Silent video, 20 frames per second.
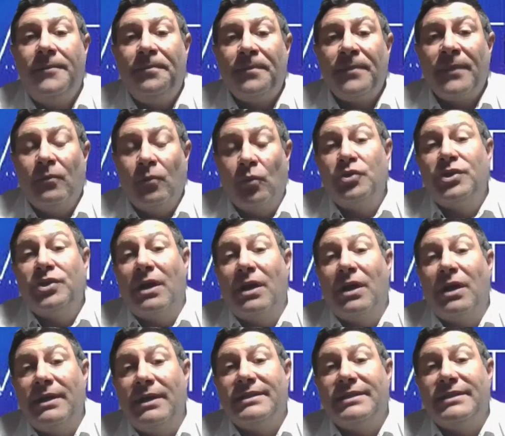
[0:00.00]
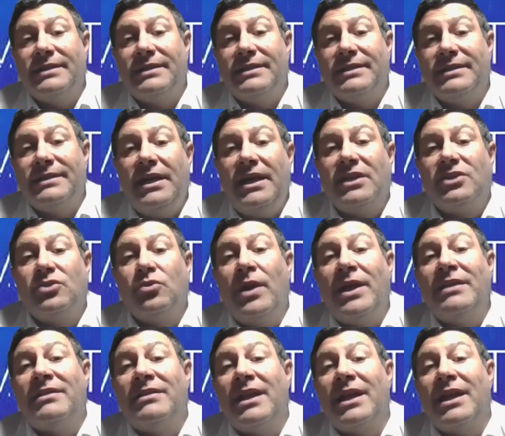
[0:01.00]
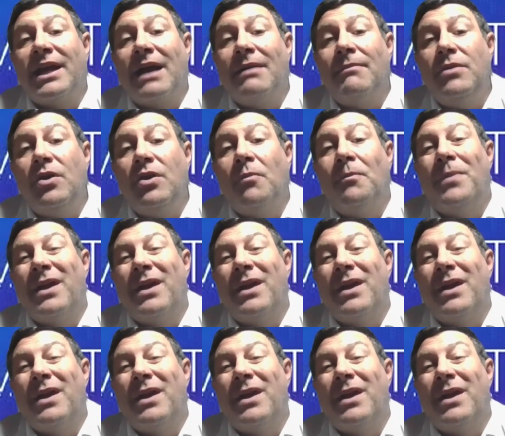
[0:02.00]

bueno, vamos a escuchar muchas veces